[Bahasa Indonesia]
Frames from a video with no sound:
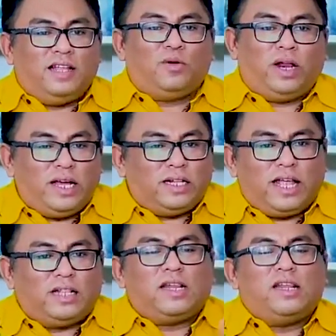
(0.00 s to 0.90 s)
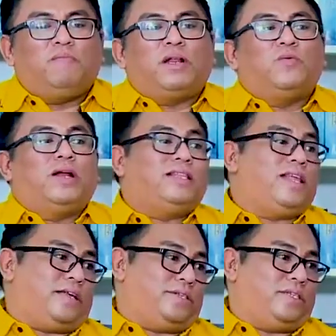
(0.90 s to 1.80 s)
itu adalah ketaatan yang
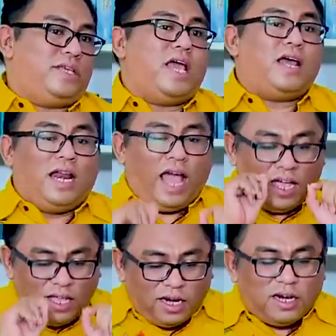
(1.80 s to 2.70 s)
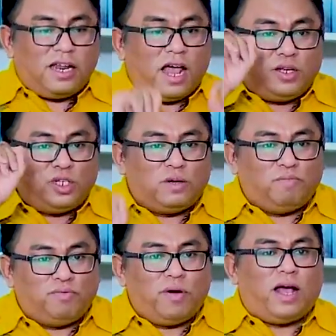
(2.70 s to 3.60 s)
berkualitas, yang lahir dari
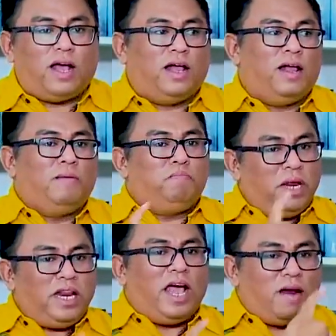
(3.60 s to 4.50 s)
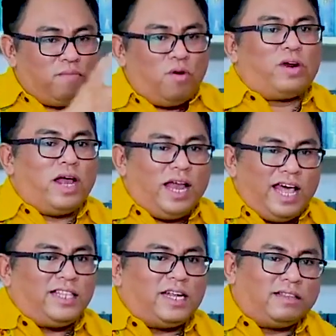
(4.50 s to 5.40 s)
sebuah pilihan moral
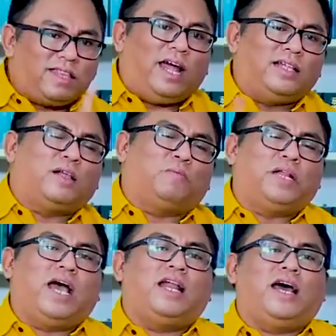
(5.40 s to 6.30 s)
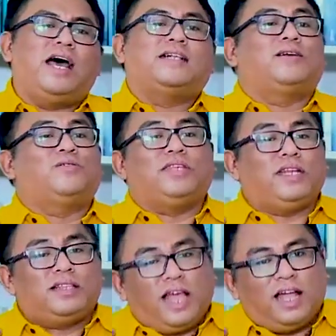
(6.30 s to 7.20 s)
antara taat kepada Allah atau
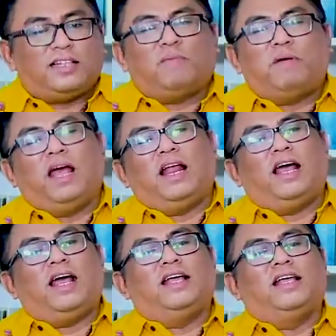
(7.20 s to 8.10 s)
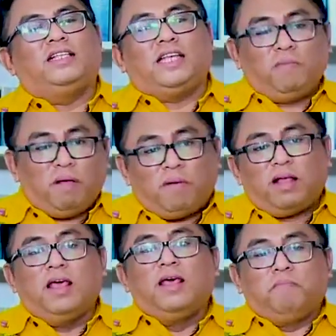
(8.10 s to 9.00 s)
tidak taat kepada Allah. Jadi
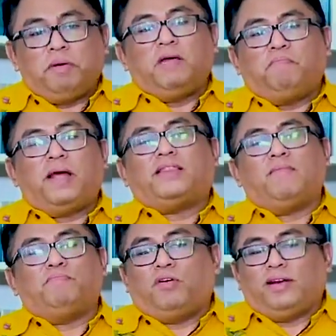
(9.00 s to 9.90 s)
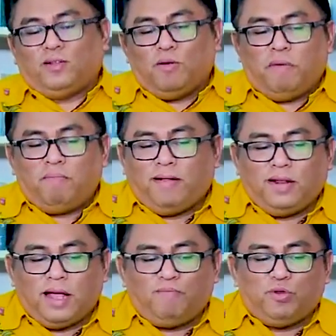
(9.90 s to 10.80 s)
memang penempatan pohon itu memang
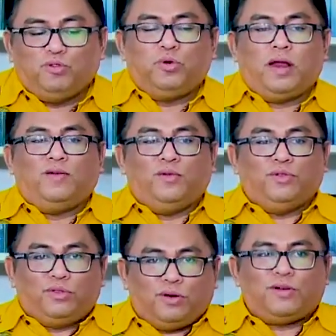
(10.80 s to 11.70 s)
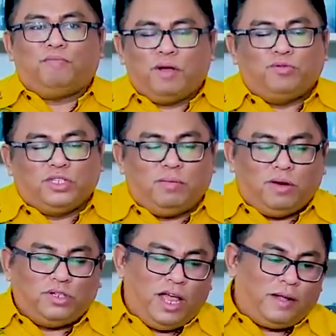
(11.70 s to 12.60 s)
dengan tujuan untuk menguji
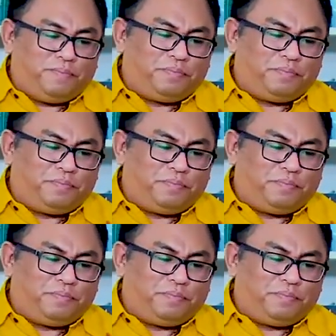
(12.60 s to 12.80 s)
manusia.